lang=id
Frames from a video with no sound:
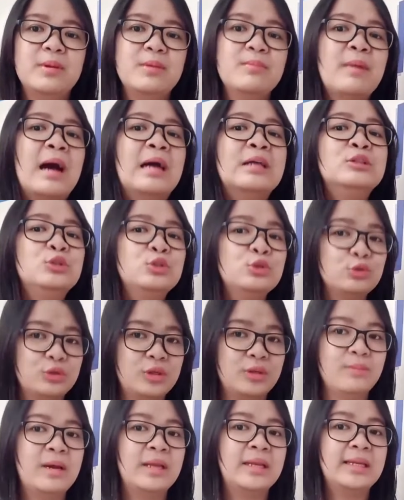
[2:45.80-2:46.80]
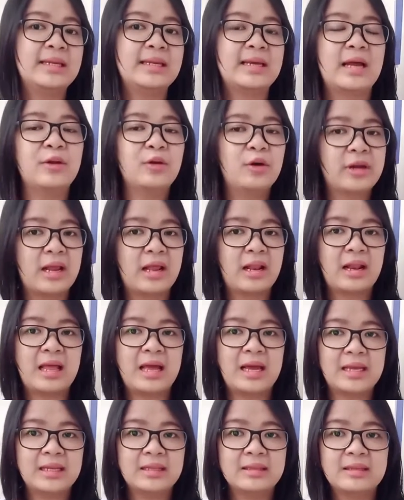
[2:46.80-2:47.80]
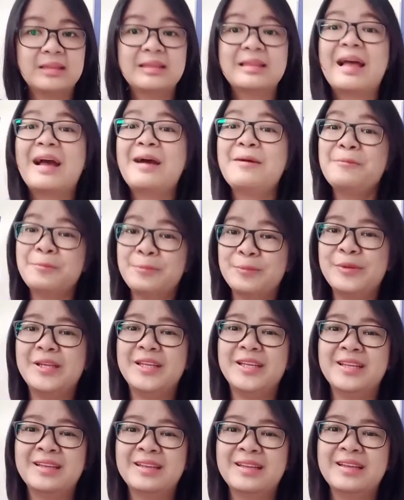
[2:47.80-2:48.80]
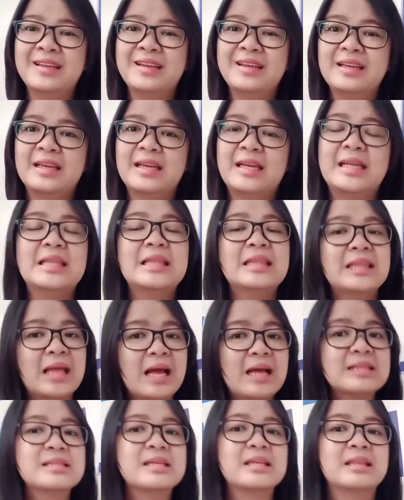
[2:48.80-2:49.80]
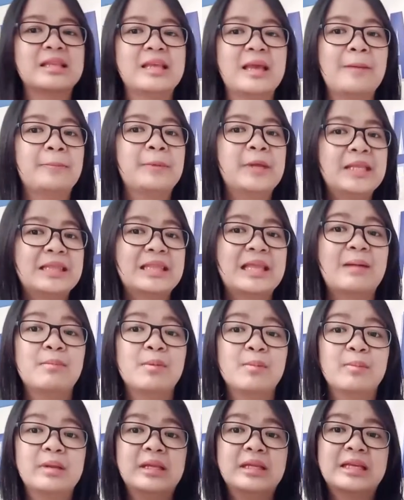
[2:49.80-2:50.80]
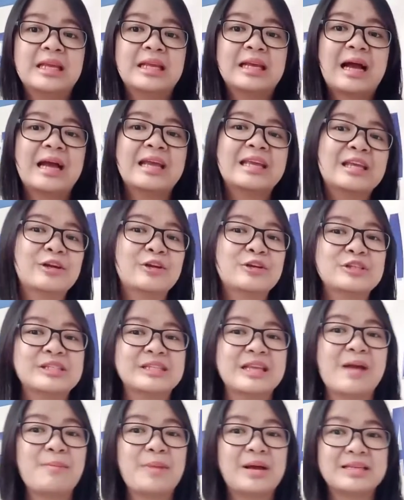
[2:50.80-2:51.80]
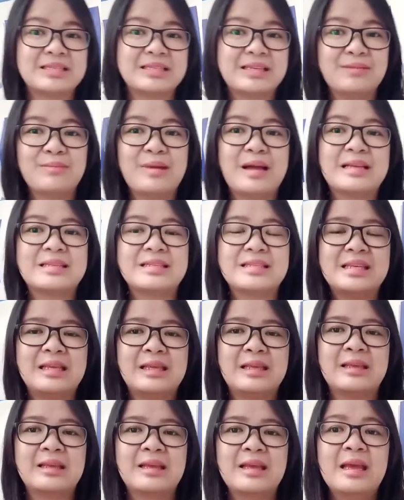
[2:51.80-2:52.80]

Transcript: lebih maju dibandingkan orang lain. Tetapi kita setiap kita memiliki kairosnya masing-masing.